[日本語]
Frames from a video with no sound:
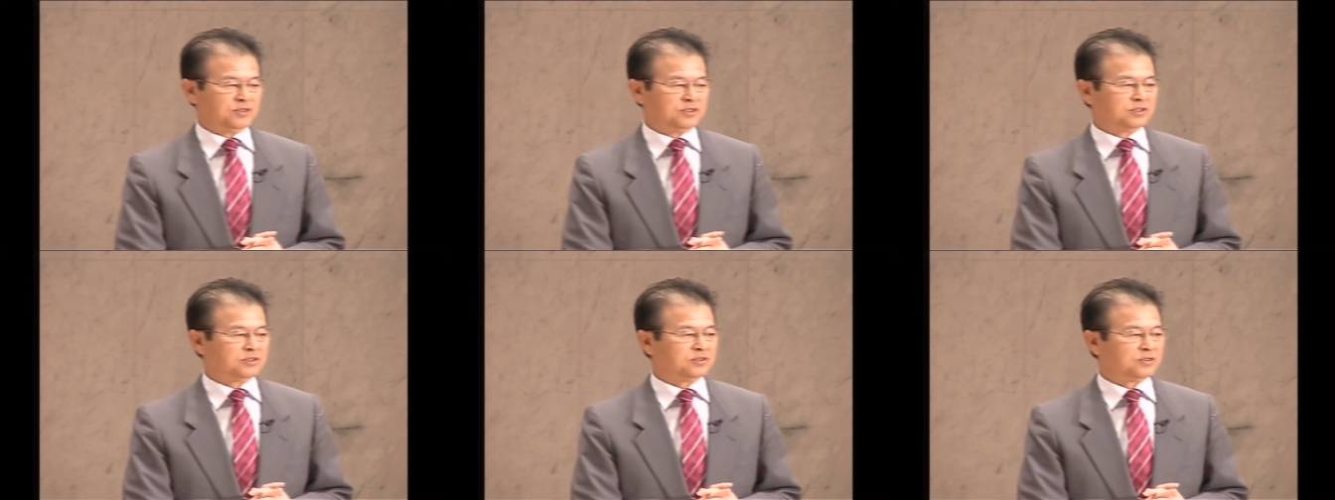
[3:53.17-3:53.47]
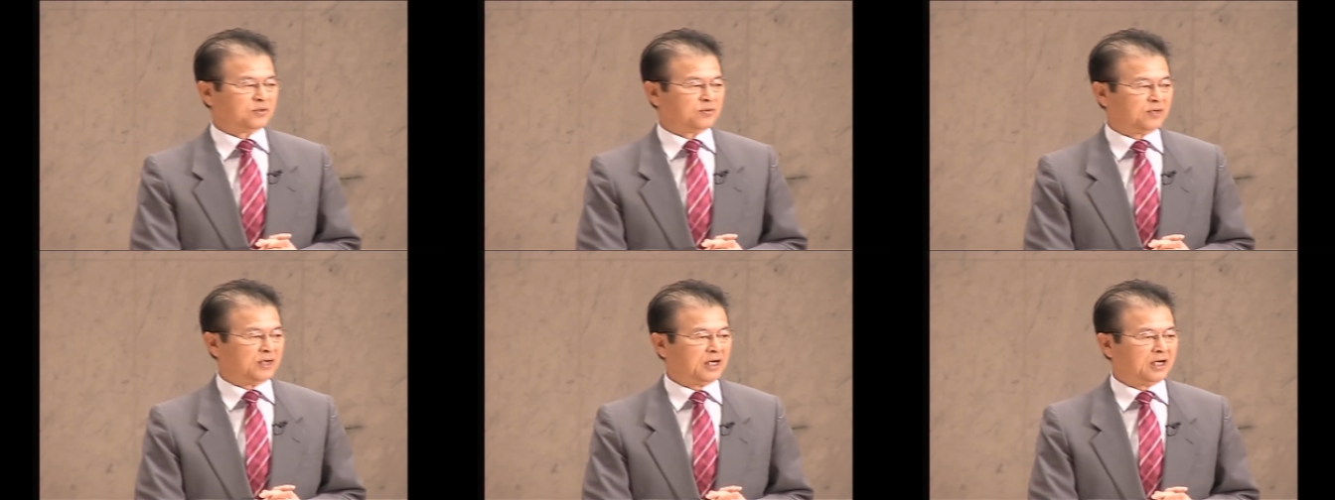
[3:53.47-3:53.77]
う
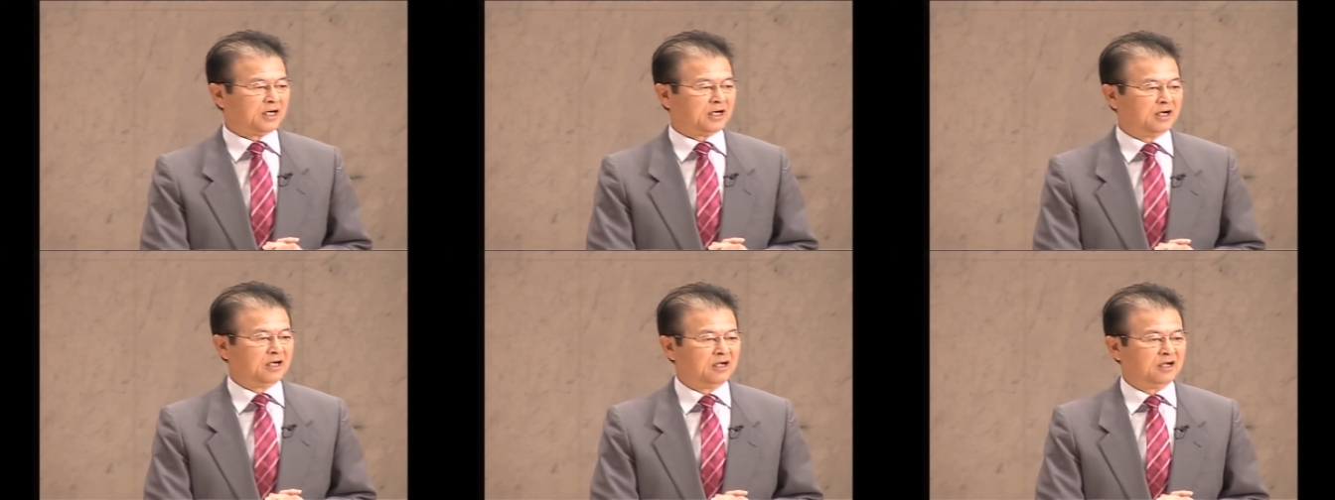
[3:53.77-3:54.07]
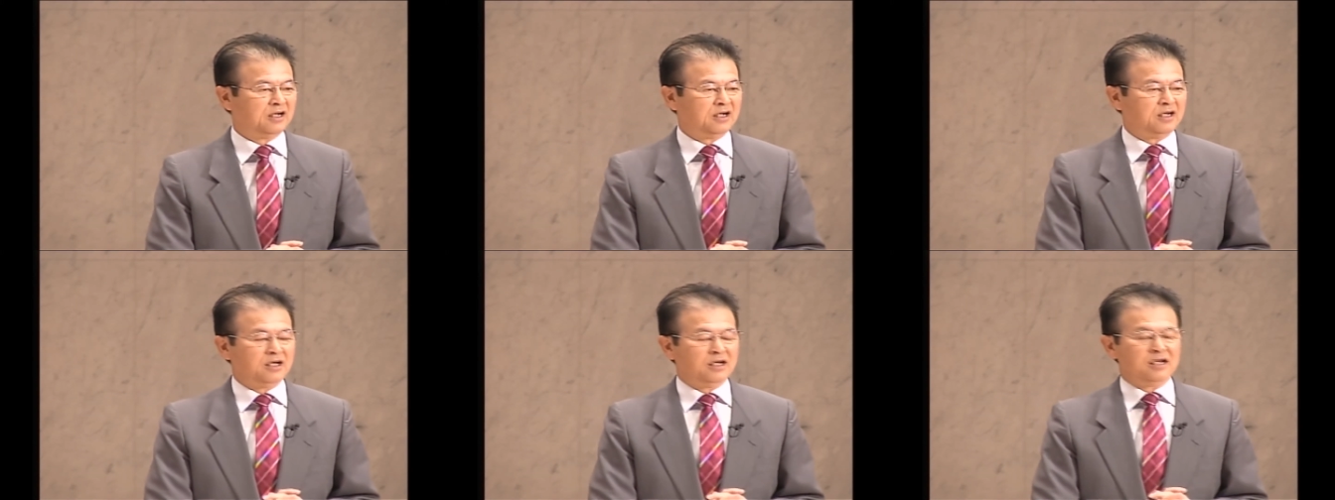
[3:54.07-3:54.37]
のは
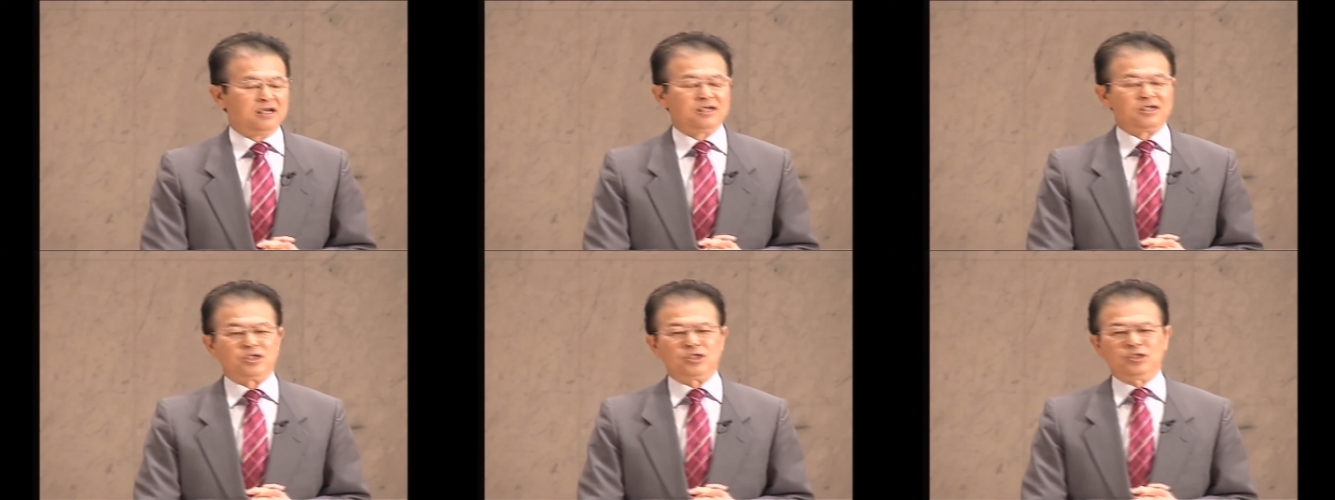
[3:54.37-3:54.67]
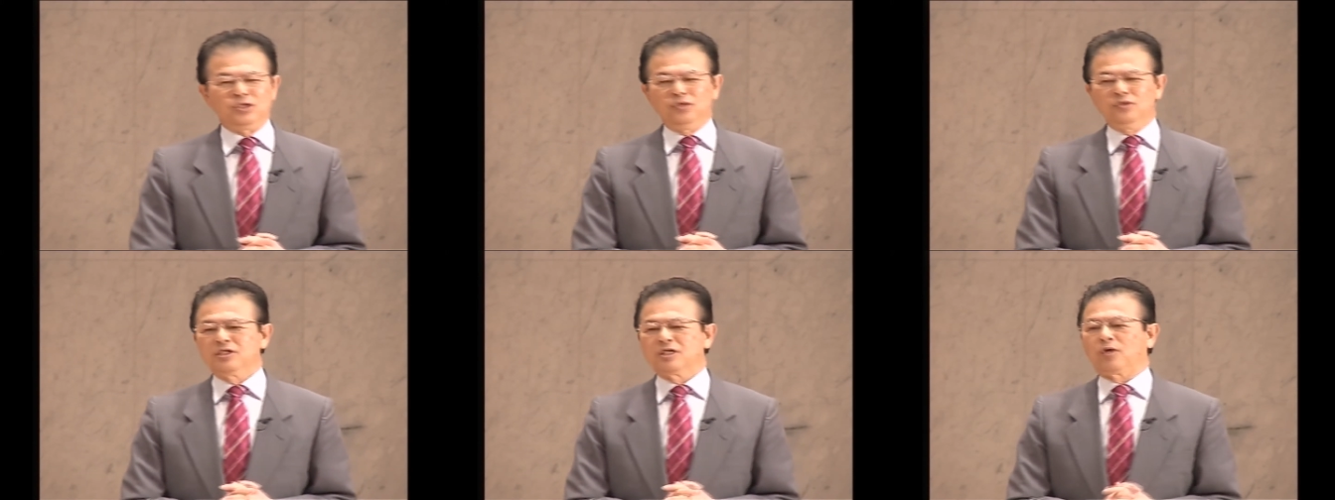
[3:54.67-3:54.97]
非
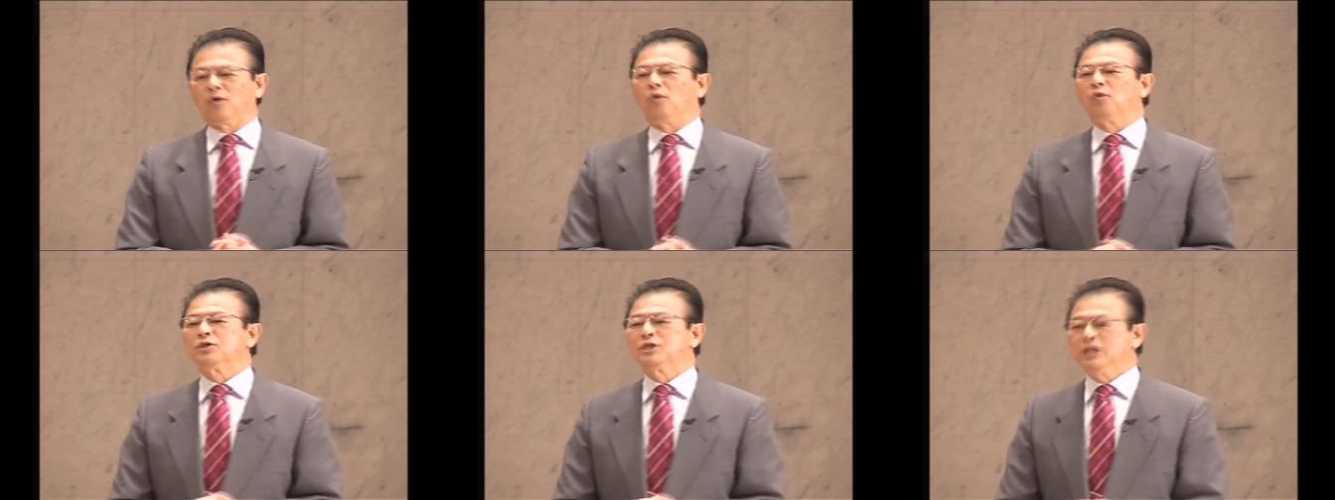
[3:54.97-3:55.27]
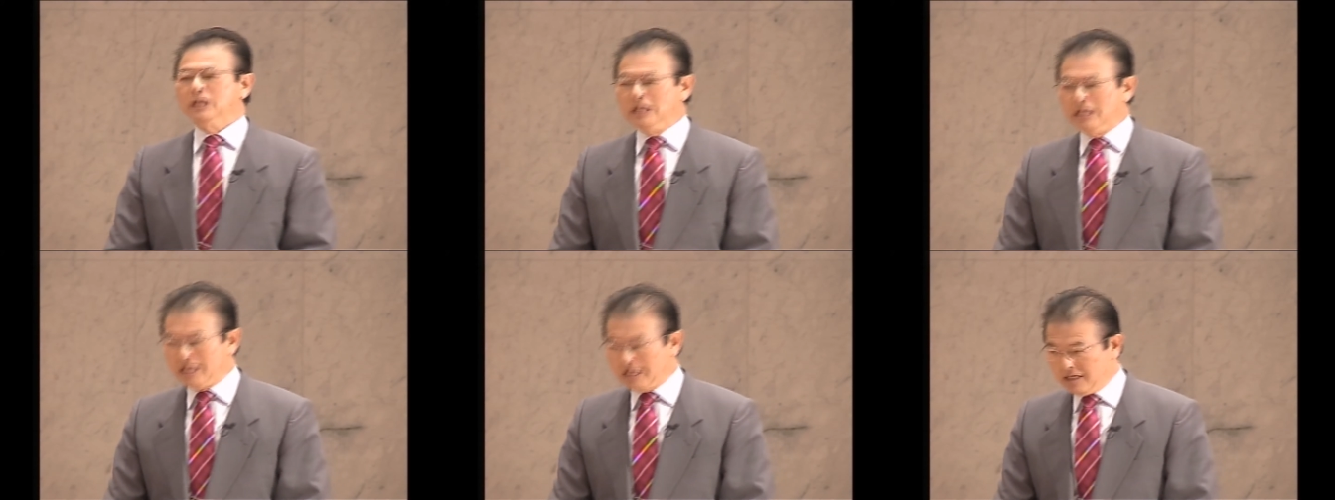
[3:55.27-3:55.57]
常に個
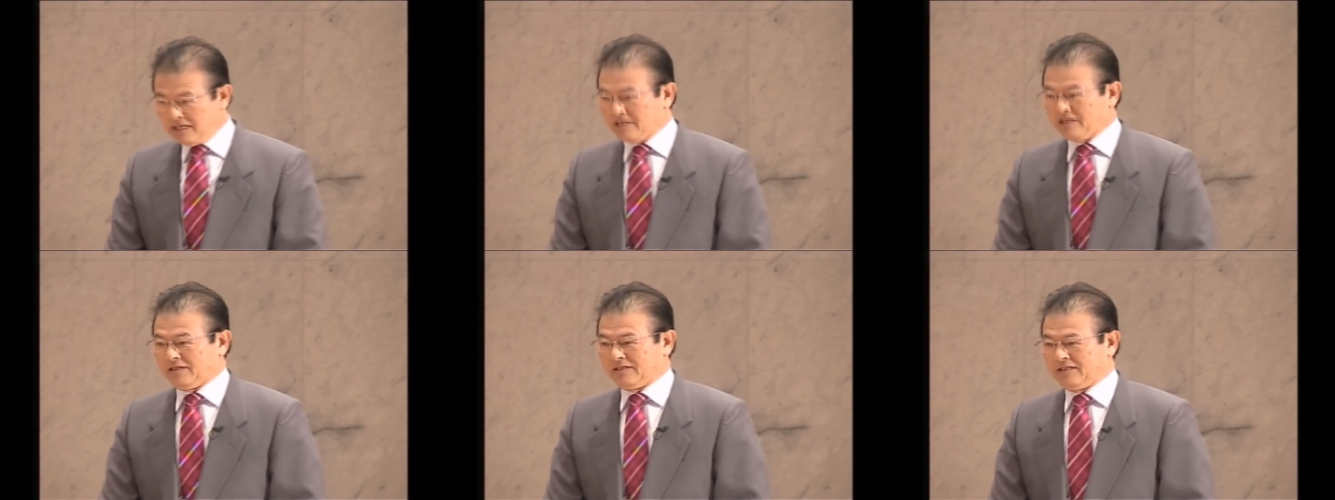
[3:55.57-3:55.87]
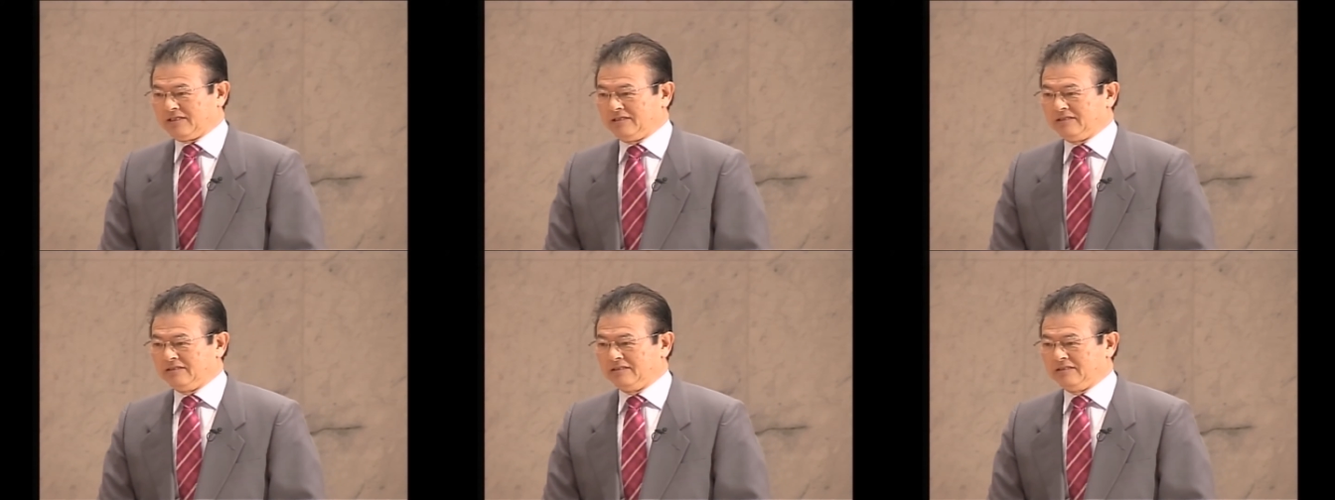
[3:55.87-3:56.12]
人的です。